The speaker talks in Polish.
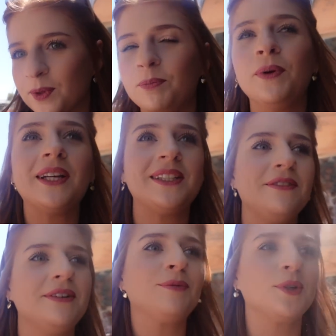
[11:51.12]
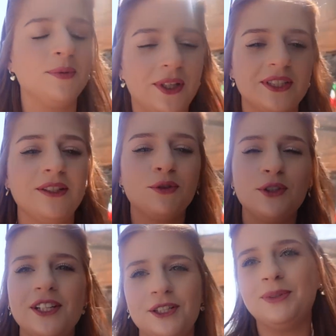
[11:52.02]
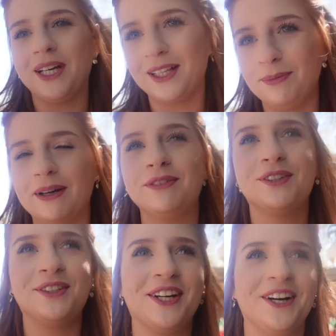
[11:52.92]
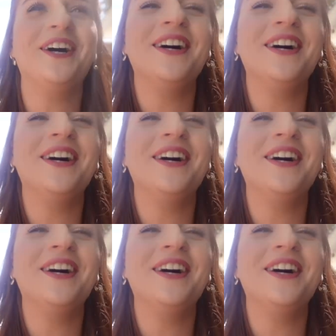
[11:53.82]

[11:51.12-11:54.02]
i polecam Wam to miejsce. Wróciliśmy tak naprawdę do niego.